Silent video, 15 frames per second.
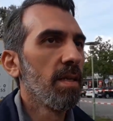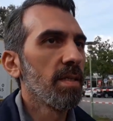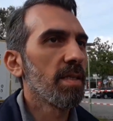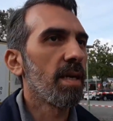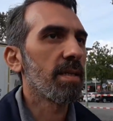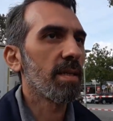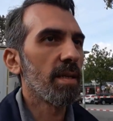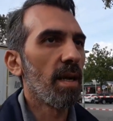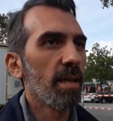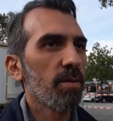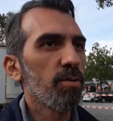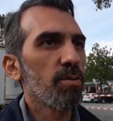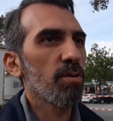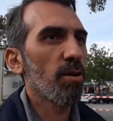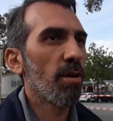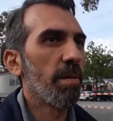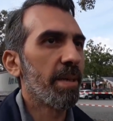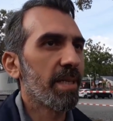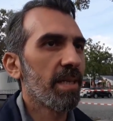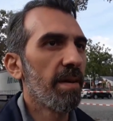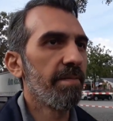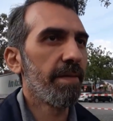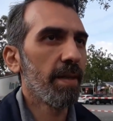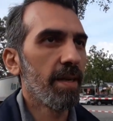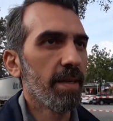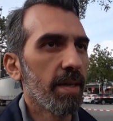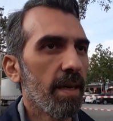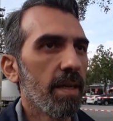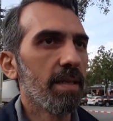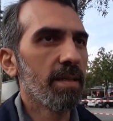Zaten 600 kilometrem falan
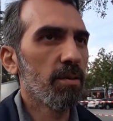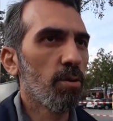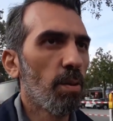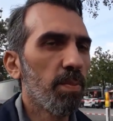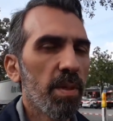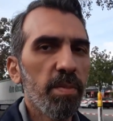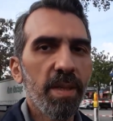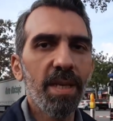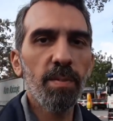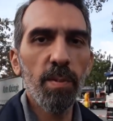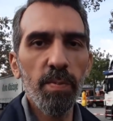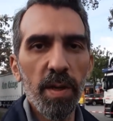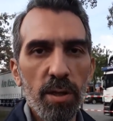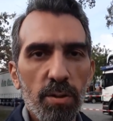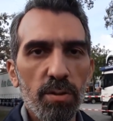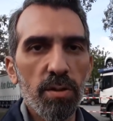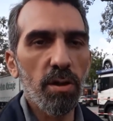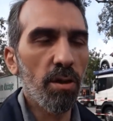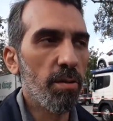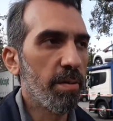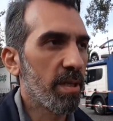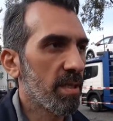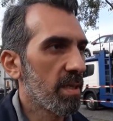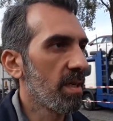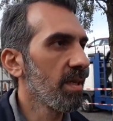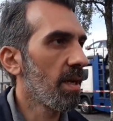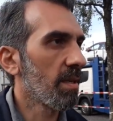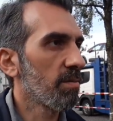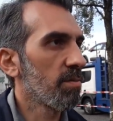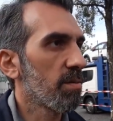kaldı. Toplam 2500 kilometreydi
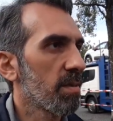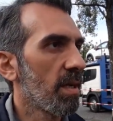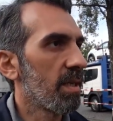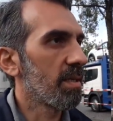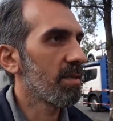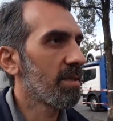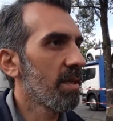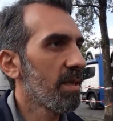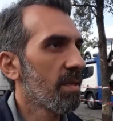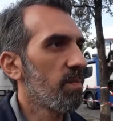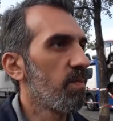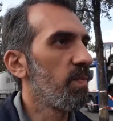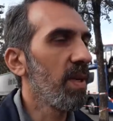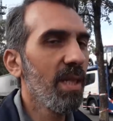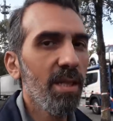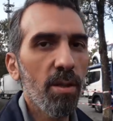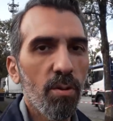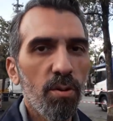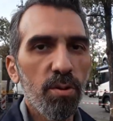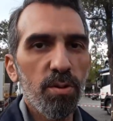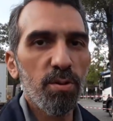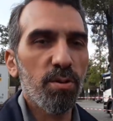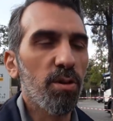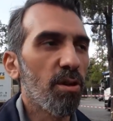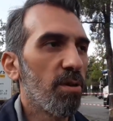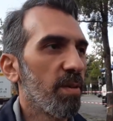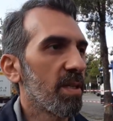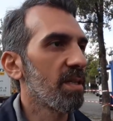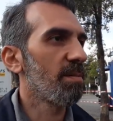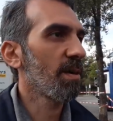600 kaldı. Çık 1900
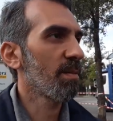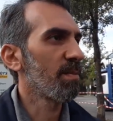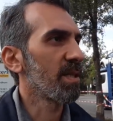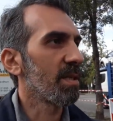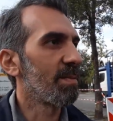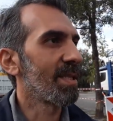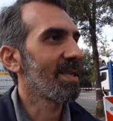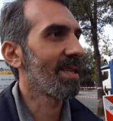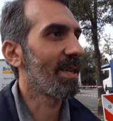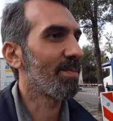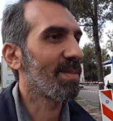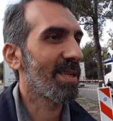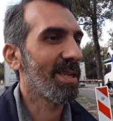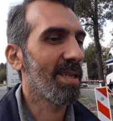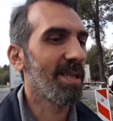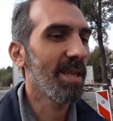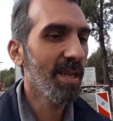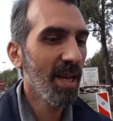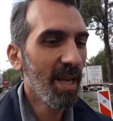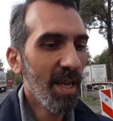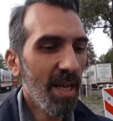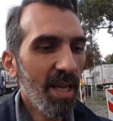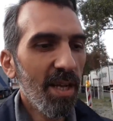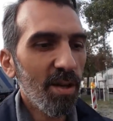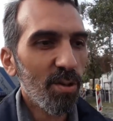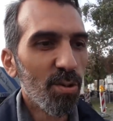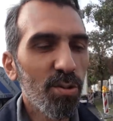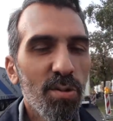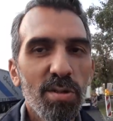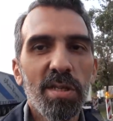kilometre. Bak matematik yaptık yine.
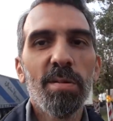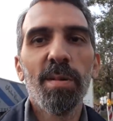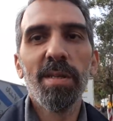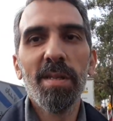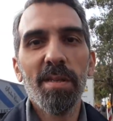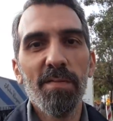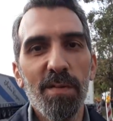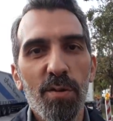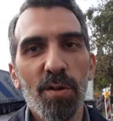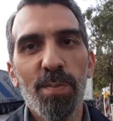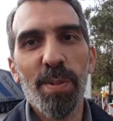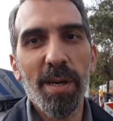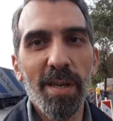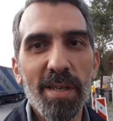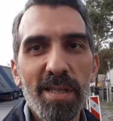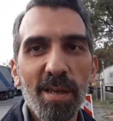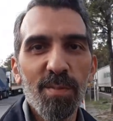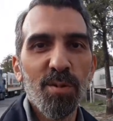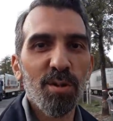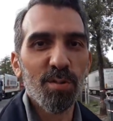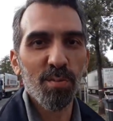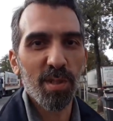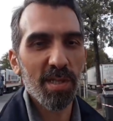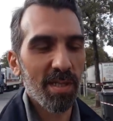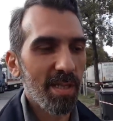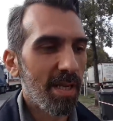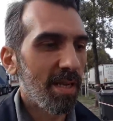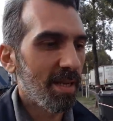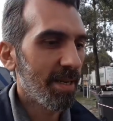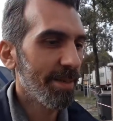Uzun zamandır video paylaşamıyorum
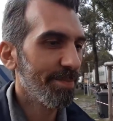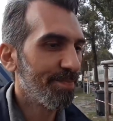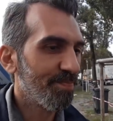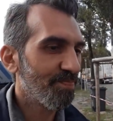sizlerle.